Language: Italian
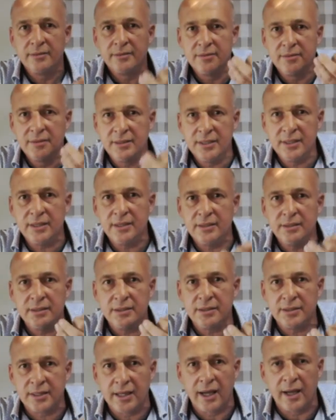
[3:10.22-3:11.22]

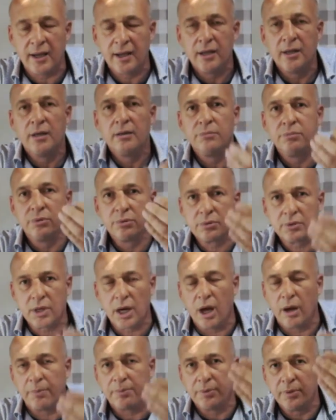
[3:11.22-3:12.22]
dignità
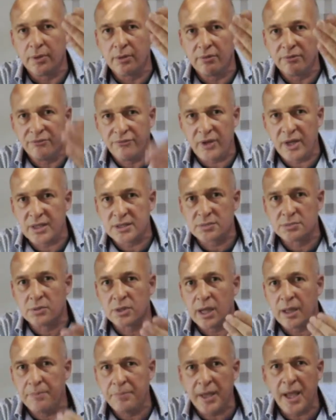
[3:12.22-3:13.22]
purtroppo
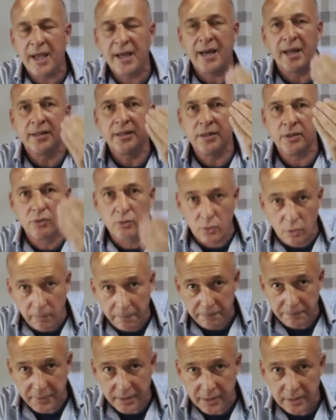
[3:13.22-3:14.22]
Facebook è piena di
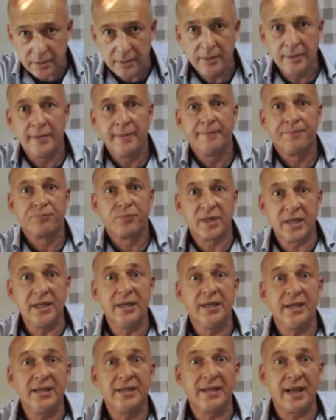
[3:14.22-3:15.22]
gruppi
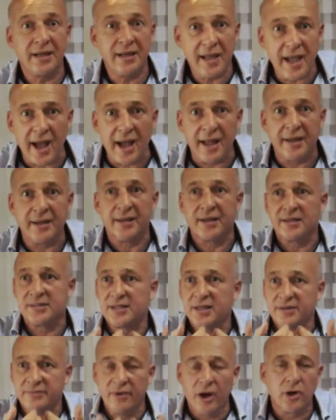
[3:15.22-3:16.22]
di italiani che
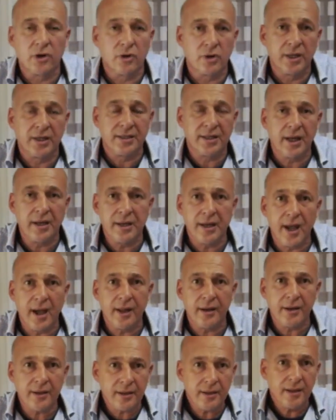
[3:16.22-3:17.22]
si rivolgono agli
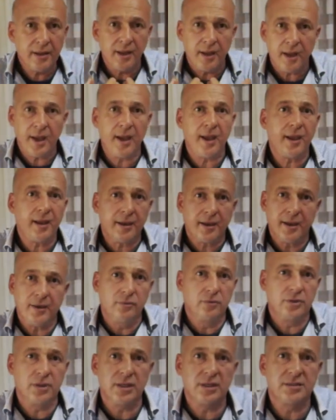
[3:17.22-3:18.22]
italiani e che
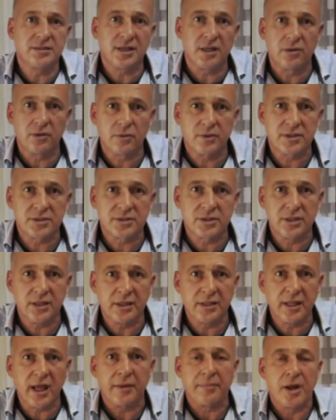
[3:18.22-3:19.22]
utilizzano
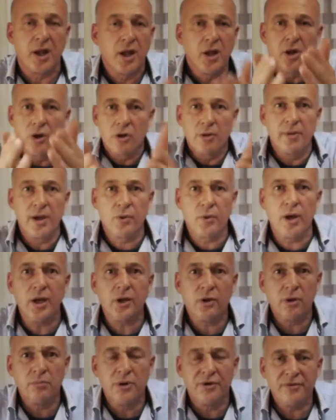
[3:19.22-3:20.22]
questi termini, come
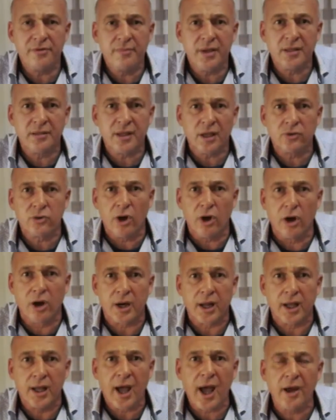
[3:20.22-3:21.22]
quelli col
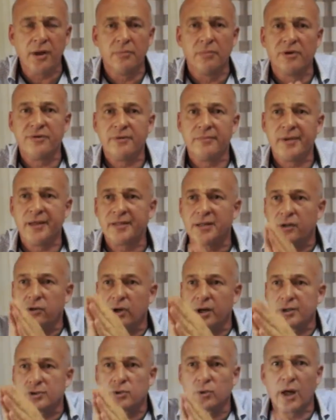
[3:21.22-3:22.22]
movimentatore, hanno il
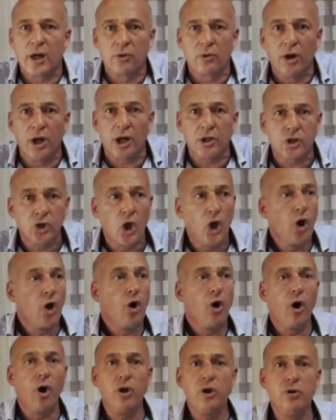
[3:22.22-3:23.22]
movimentatore sulla roulotte
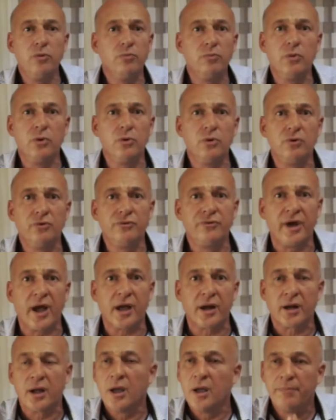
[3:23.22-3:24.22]
o il
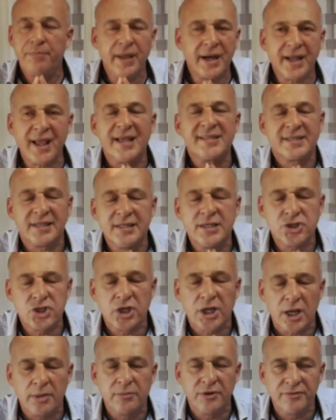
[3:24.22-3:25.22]
mover, perché se dici
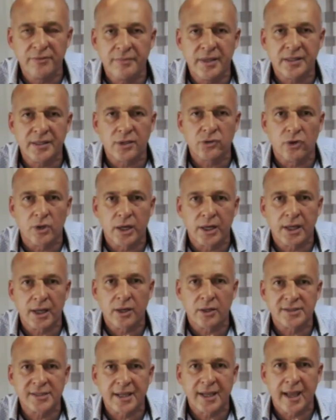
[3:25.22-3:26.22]
che è il movimentatore che
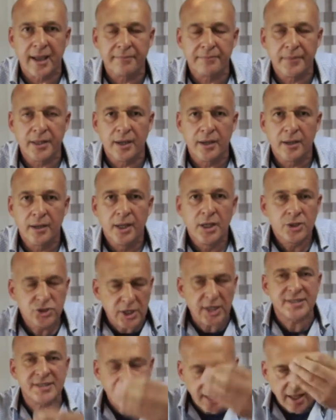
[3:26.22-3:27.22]
cosa cambia?
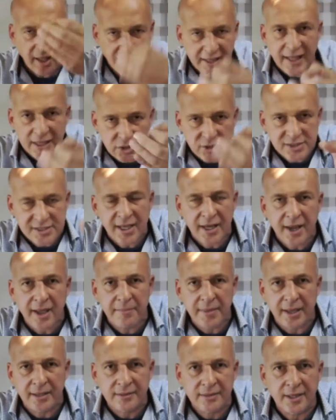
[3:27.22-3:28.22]
Cioè se, adesso
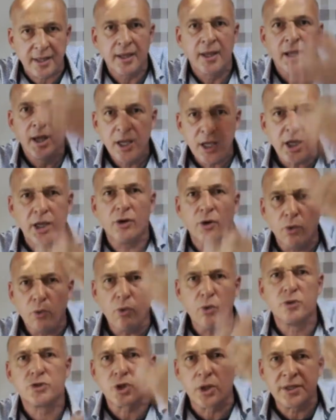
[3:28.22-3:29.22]
seriamente, io
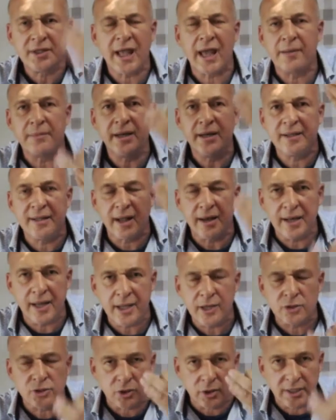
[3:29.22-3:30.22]
uso il termine italiano,
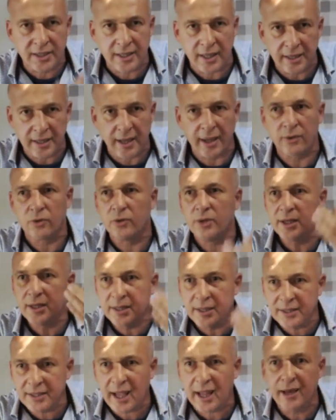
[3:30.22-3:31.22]
io sono italiano,
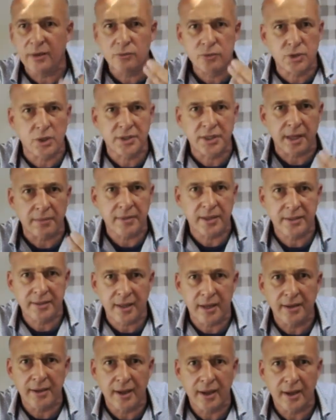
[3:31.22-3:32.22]
in Italia uso il termine
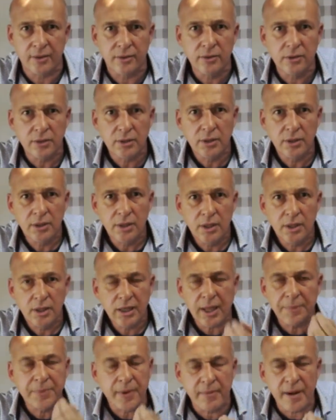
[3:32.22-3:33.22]
italiano,
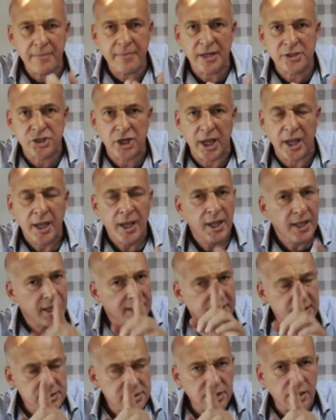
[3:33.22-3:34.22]
che problema c'è? E
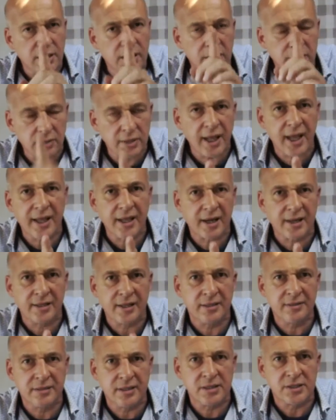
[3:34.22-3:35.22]
attenzione, non è
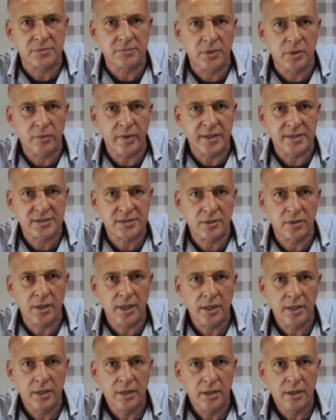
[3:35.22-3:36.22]
irridentismo questo,
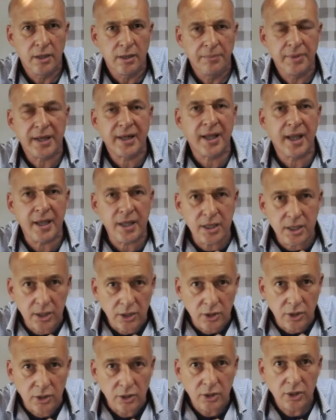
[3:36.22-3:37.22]
eh? perché
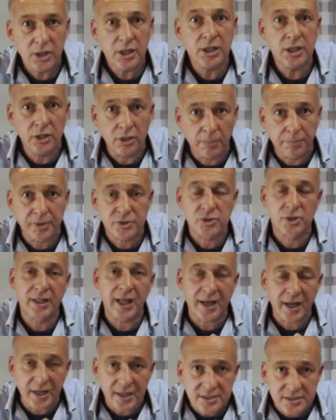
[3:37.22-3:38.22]
io, io posso
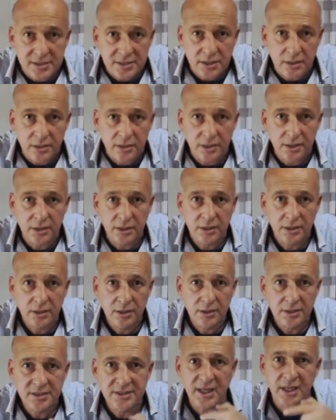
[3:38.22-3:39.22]
dare lezioni
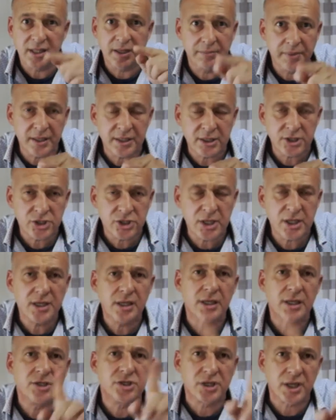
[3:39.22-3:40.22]
sia di British
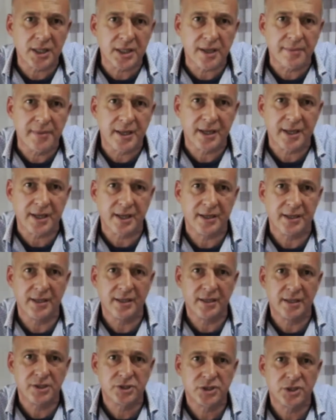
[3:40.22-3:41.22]
English che di American
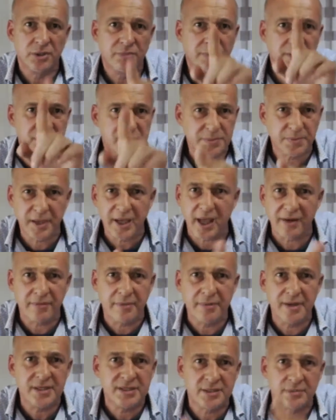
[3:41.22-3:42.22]
English. Posso spiegarvi
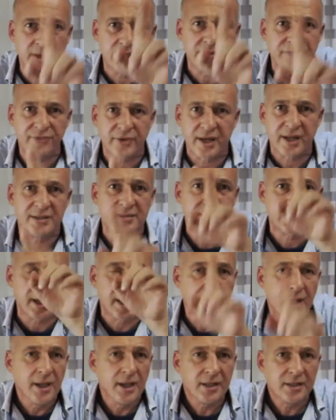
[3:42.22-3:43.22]
benissimo la differenza
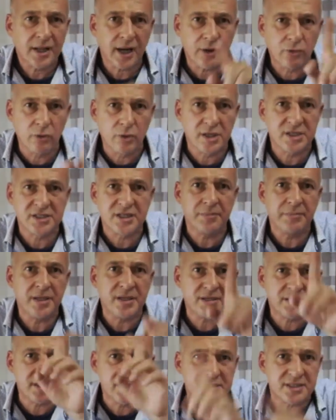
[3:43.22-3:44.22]
tra cookies e
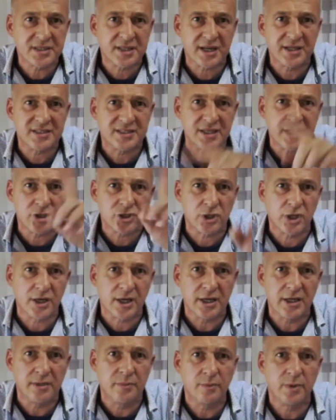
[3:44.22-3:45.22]
biscuits, train station,
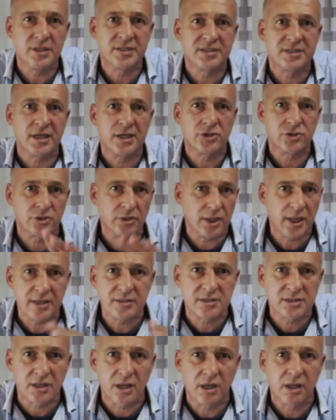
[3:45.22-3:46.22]
railway station,
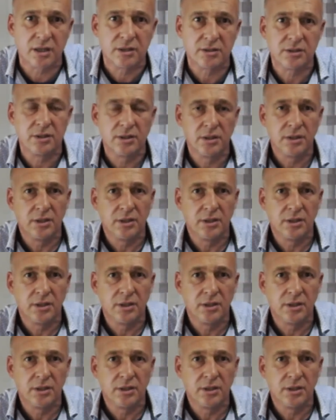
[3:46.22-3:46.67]
and so on.